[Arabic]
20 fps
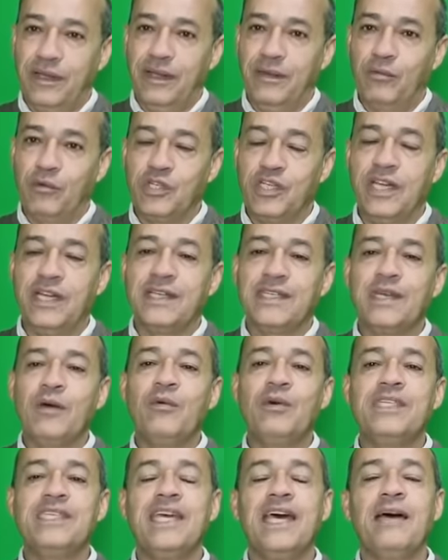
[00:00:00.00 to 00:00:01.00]
واش حنا
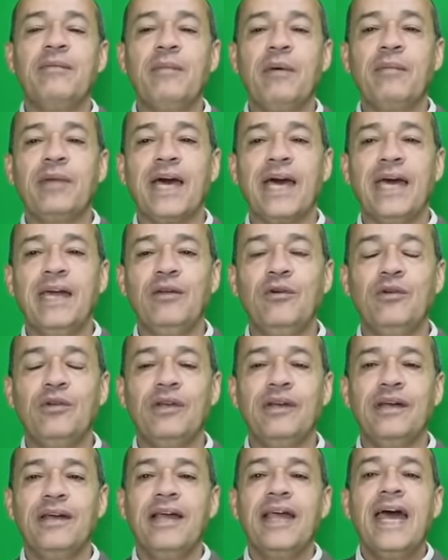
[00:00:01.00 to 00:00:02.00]
سواسية امام القانون
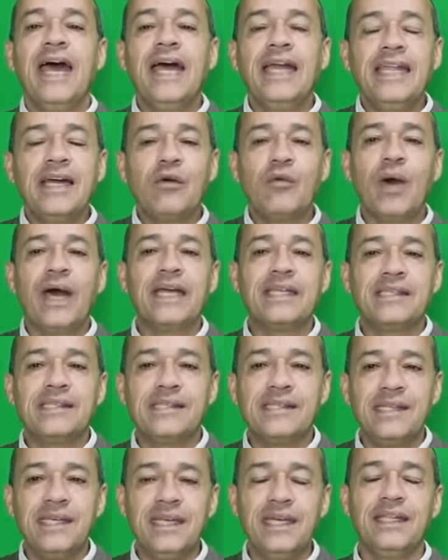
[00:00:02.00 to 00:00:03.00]
هذاك واحد
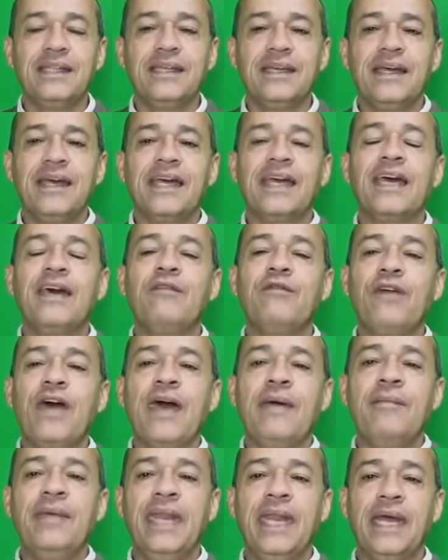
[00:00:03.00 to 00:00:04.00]
السيد كان في
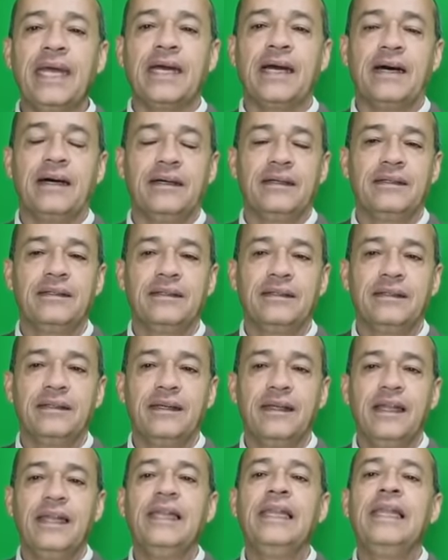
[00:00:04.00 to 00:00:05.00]
امريكا
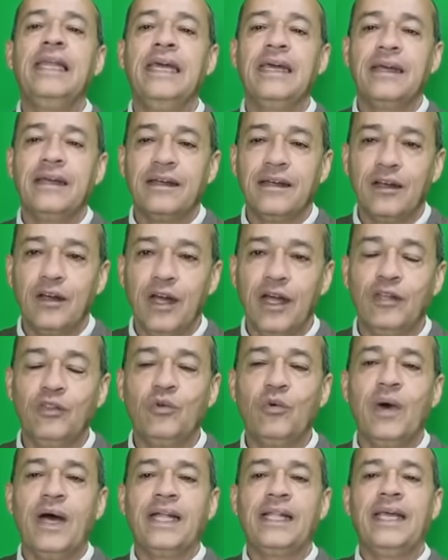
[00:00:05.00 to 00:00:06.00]
اللي عنده
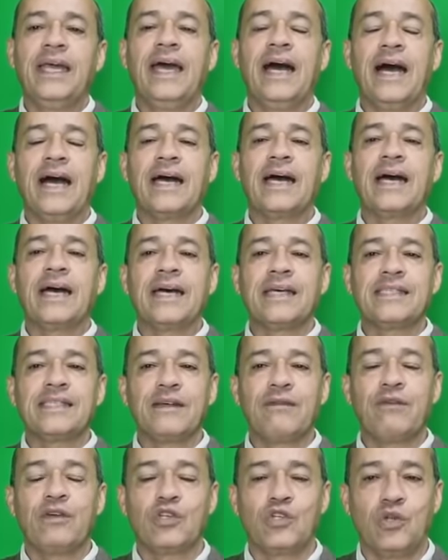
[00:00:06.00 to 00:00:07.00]
واحد الاعاقه خاصه
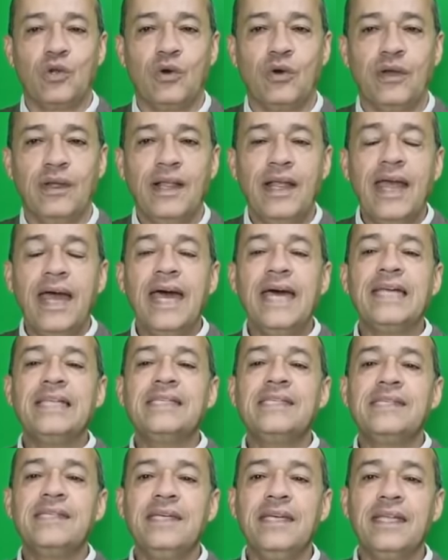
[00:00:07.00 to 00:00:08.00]
في رجله هذا
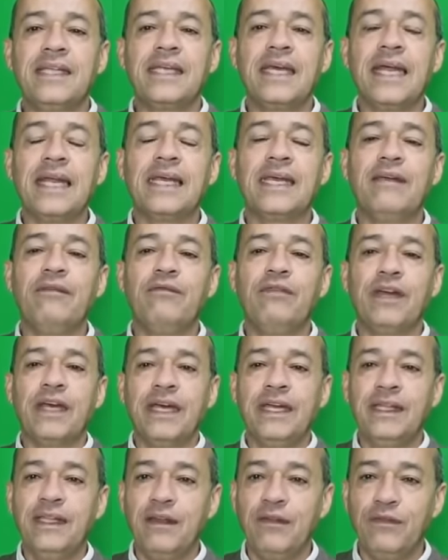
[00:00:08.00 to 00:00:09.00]
السيد كان كيف
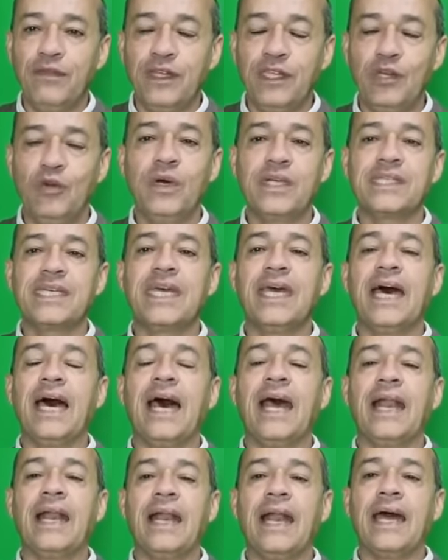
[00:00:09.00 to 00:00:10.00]
كيدير فيديوهات
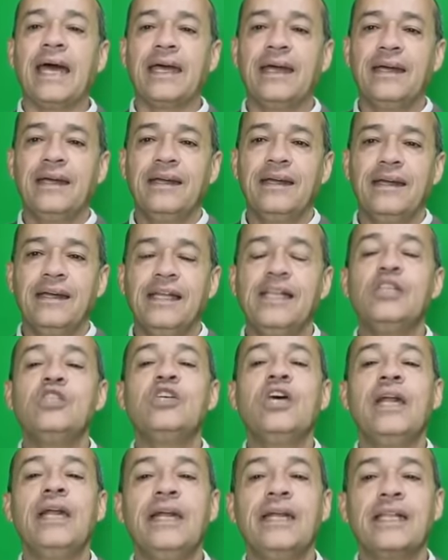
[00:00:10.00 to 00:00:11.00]
كيعرق
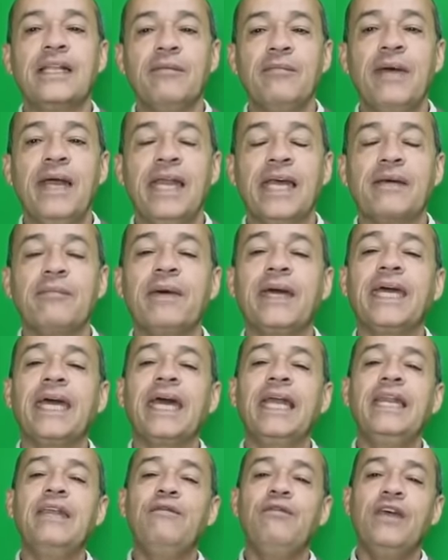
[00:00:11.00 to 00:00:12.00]
لجلاله الملك ما
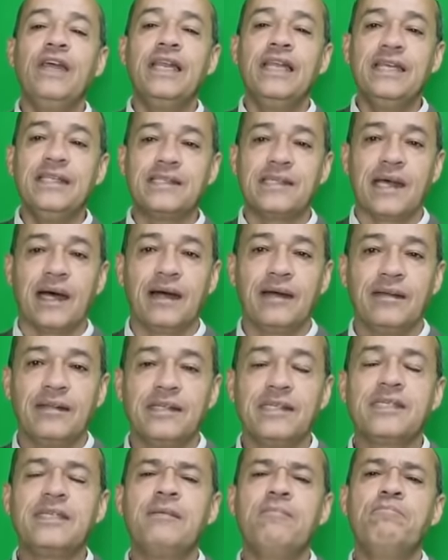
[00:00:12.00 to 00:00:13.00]
كيخلي فيه لينسا
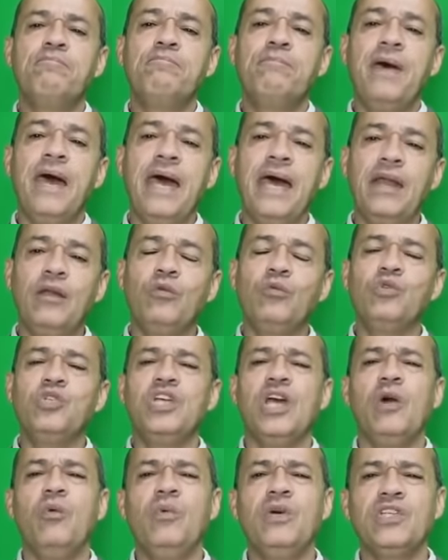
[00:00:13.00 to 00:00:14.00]
سبان
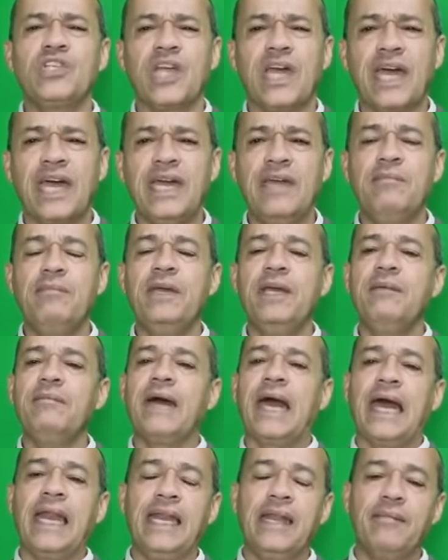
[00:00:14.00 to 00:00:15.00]
وشي حوايج خايبين ما
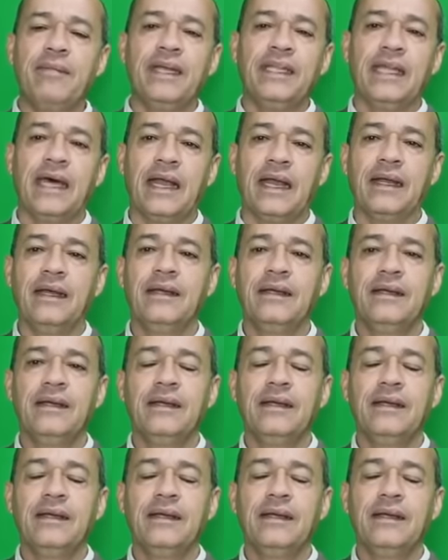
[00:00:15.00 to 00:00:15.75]
خلى ما دار